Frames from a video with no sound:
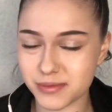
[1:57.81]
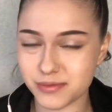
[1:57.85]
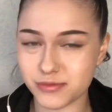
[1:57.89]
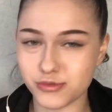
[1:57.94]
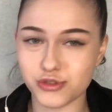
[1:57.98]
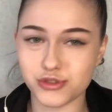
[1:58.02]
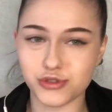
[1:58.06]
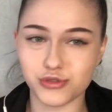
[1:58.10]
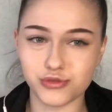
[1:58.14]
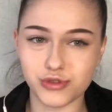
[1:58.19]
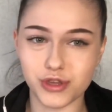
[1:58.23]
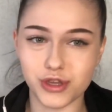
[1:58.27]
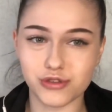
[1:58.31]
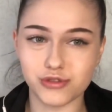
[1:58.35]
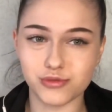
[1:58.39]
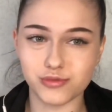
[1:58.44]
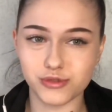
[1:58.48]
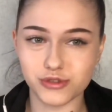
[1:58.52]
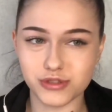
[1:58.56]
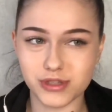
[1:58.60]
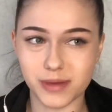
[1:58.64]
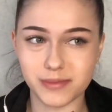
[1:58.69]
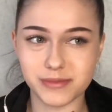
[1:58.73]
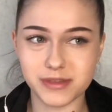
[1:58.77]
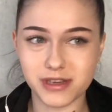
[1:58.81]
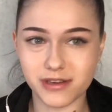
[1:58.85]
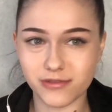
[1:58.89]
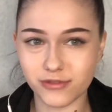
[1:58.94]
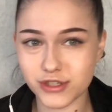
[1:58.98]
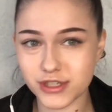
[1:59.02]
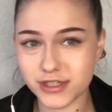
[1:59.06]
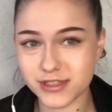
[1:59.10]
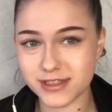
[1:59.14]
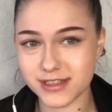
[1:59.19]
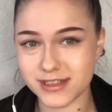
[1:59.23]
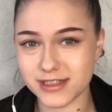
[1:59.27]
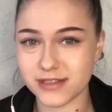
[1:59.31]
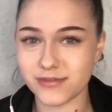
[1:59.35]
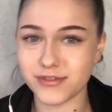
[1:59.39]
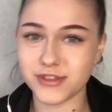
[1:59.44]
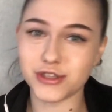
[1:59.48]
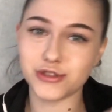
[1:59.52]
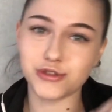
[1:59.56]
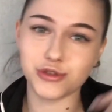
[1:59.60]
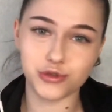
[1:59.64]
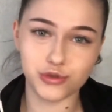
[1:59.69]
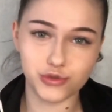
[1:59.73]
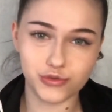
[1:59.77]
потому что, ну, я думаю, там никого нет, этого
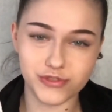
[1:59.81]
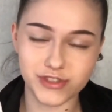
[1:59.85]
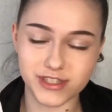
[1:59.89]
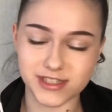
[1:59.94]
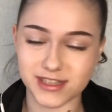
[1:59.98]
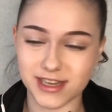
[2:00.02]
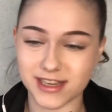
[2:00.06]
никто не увидит.